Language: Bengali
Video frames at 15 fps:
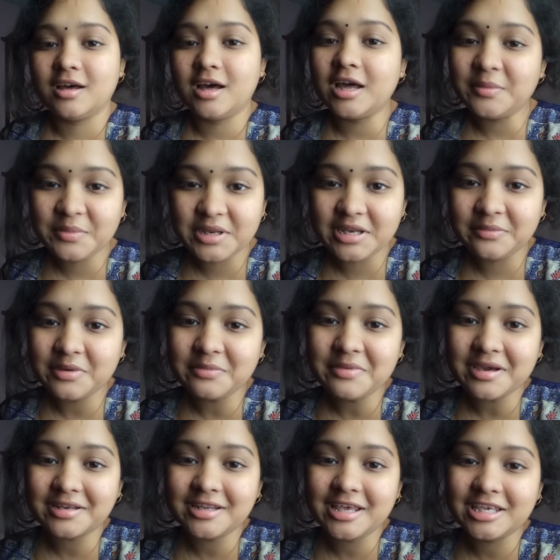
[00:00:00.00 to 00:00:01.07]
আর মিনিমাম
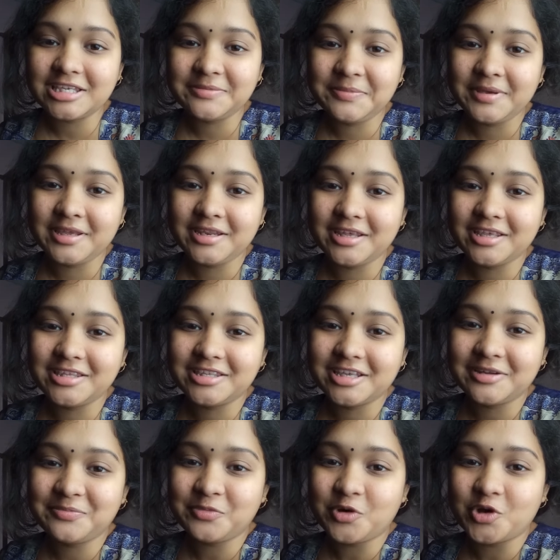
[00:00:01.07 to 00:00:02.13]
একটা
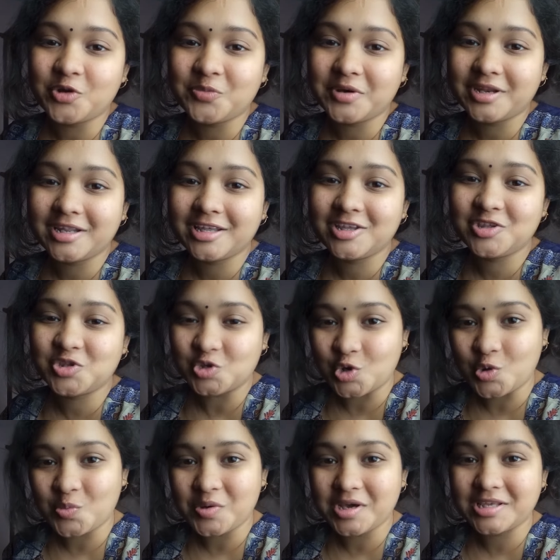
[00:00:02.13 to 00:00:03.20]
এক্সপিরিয়েন্সের পর মানে ছ
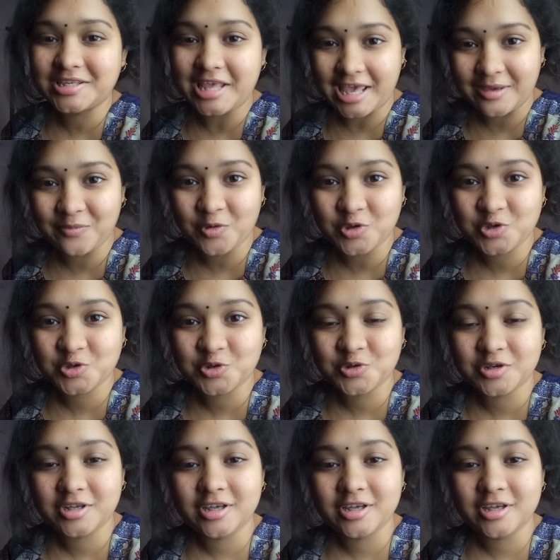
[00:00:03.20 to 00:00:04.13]
মাস এক বছর